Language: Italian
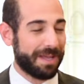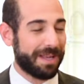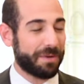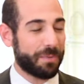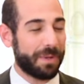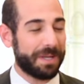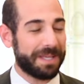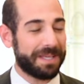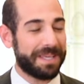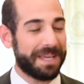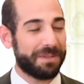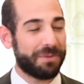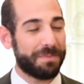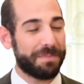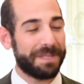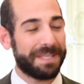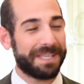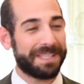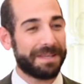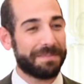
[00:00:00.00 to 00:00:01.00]
alla quale chiedo
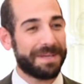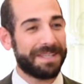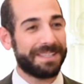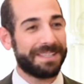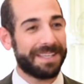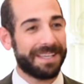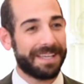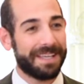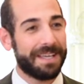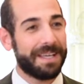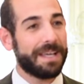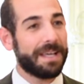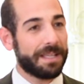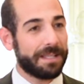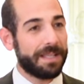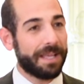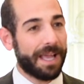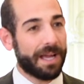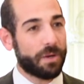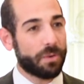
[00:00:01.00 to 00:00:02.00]
immediatamente
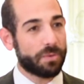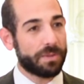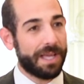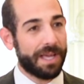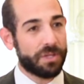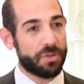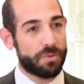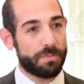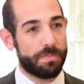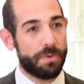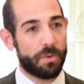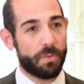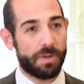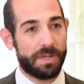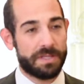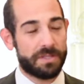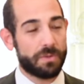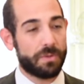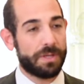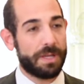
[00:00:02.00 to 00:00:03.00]
di raccontarci un po'
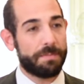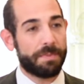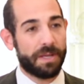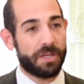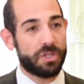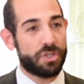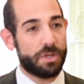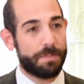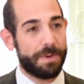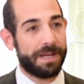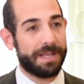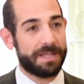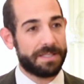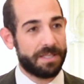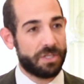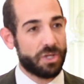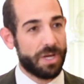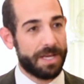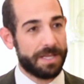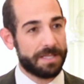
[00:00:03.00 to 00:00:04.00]
quali sono le principali
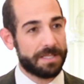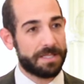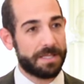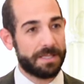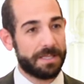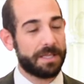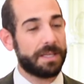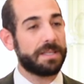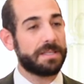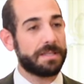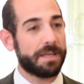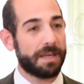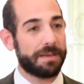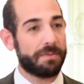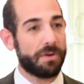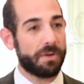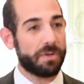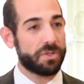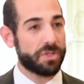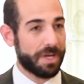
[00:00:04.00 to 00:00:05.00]
esigenze di chi si
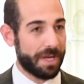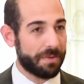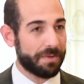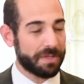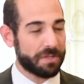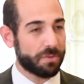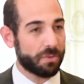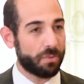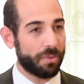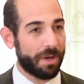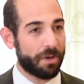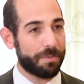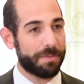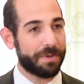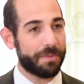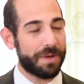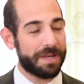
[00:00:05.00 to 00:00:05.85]
rivolge a una struttura come